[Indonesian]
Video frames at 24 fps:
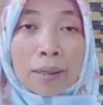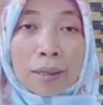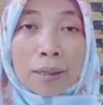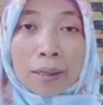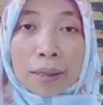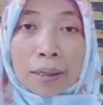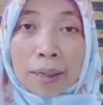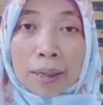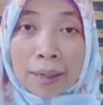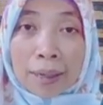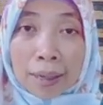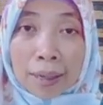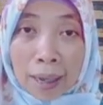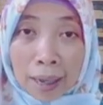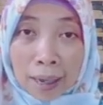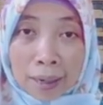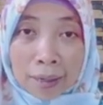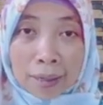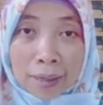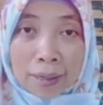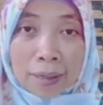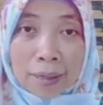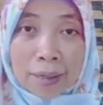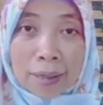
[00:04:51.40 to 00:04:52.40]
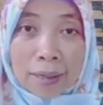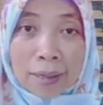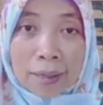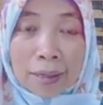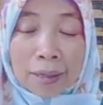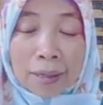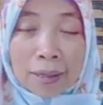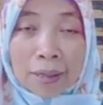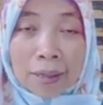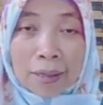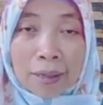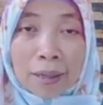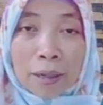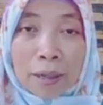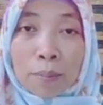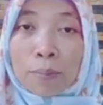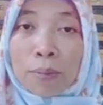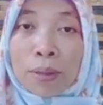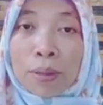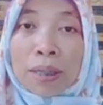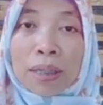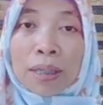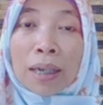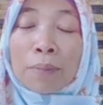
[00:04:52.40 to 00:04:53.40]
tiga hal ini
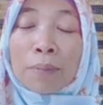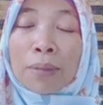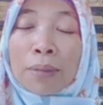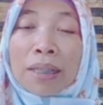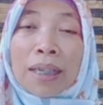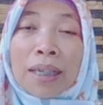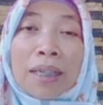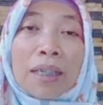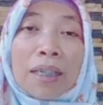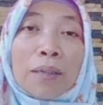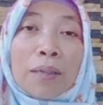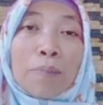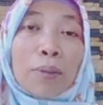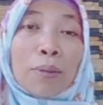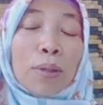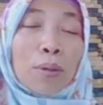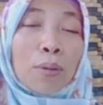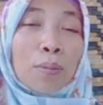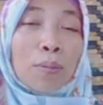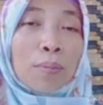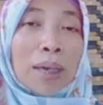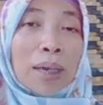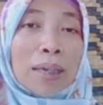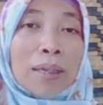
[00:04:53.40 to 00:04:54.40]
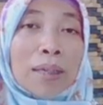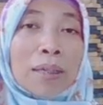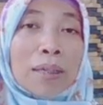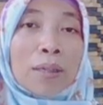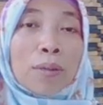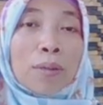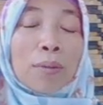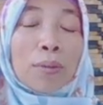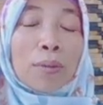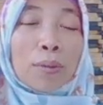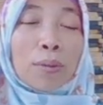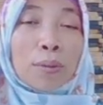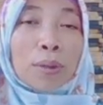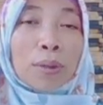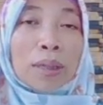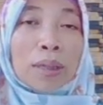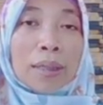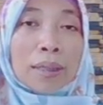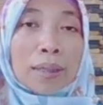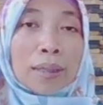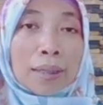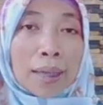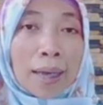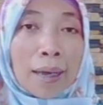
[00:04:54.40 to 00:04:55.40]
bisa menjadi pedoman untuk
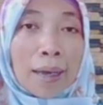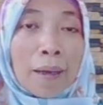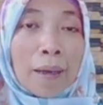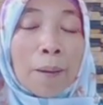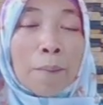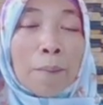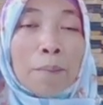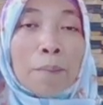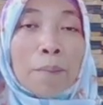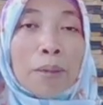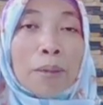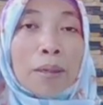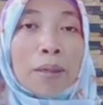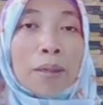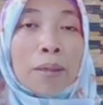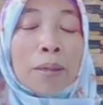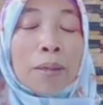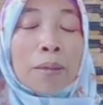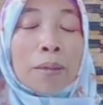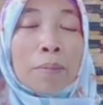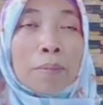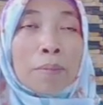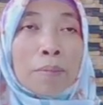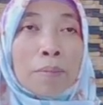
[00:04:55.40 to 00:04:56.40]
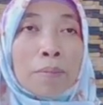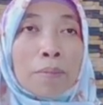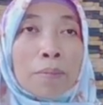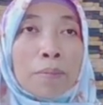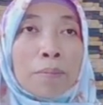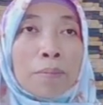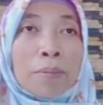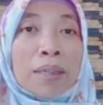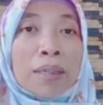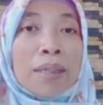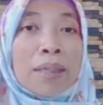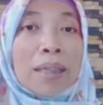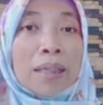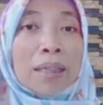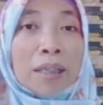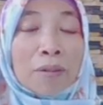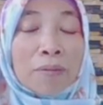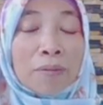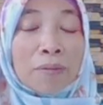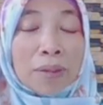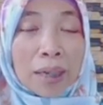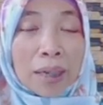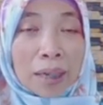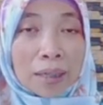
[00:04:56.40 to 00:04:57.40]
kita uh,
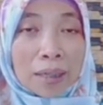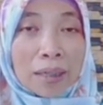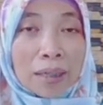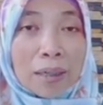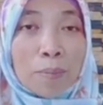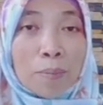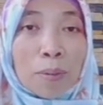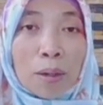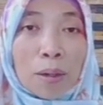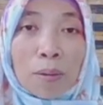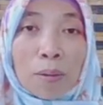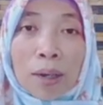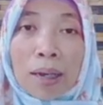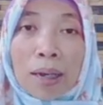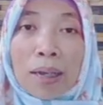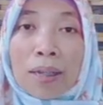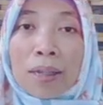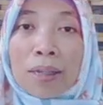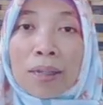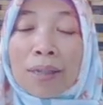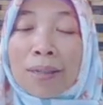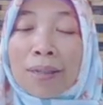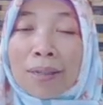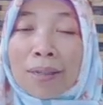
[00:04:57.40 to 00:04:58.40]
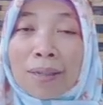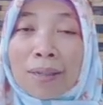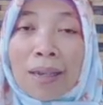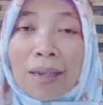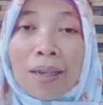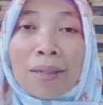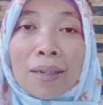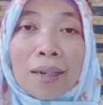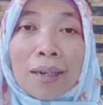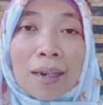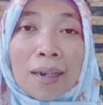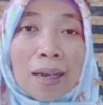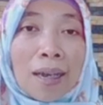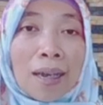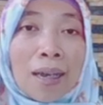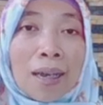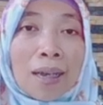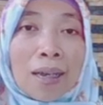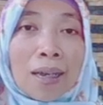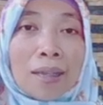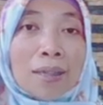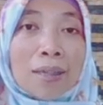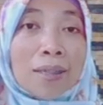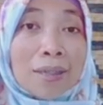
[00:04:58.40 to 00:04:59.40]
menjustifikasi bahwa ini adalah
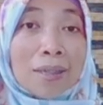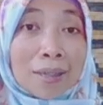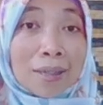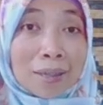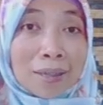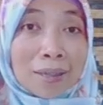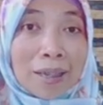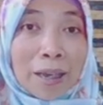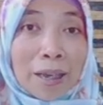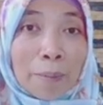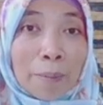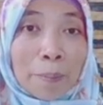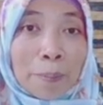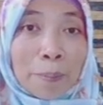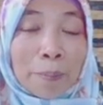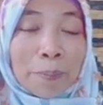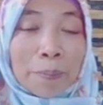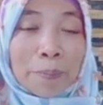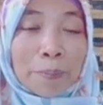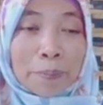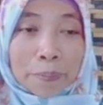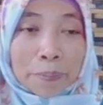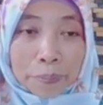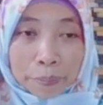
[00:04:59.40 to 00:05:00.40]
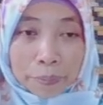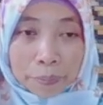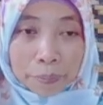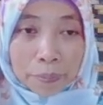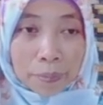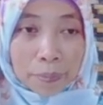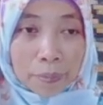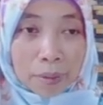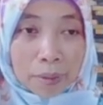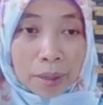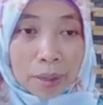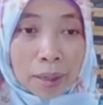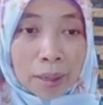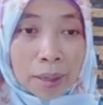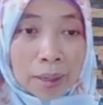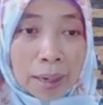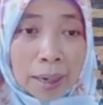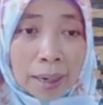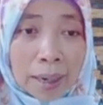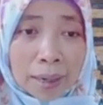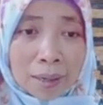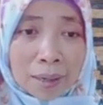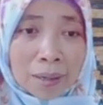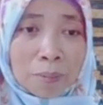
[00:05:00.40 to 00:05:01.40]
research gap.
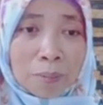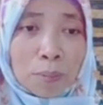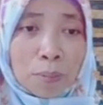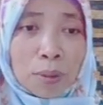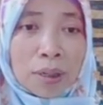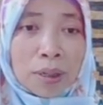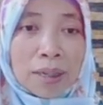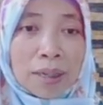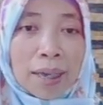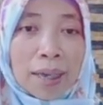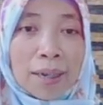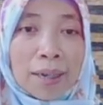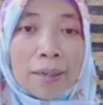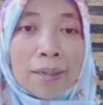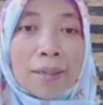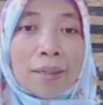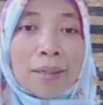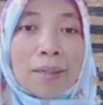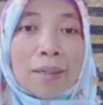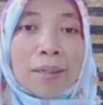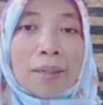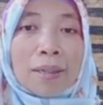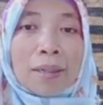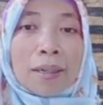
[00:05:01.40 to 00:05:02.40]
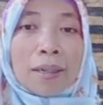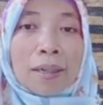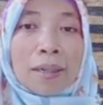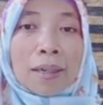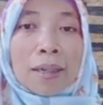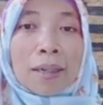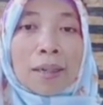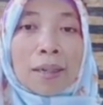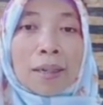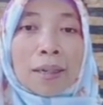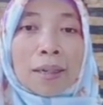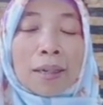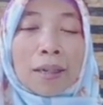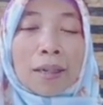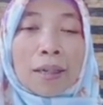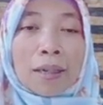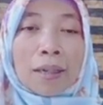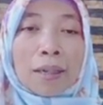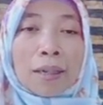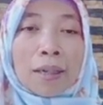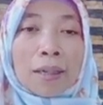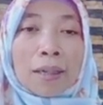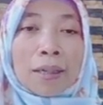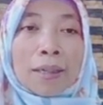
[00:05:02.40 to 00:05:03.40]
Nah, kemudian
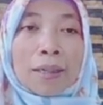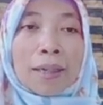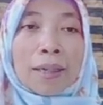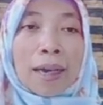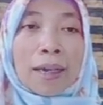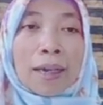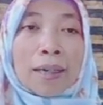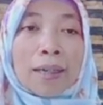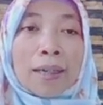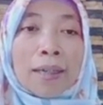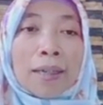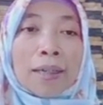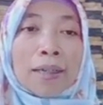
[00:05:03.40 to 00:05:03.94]
uh, dari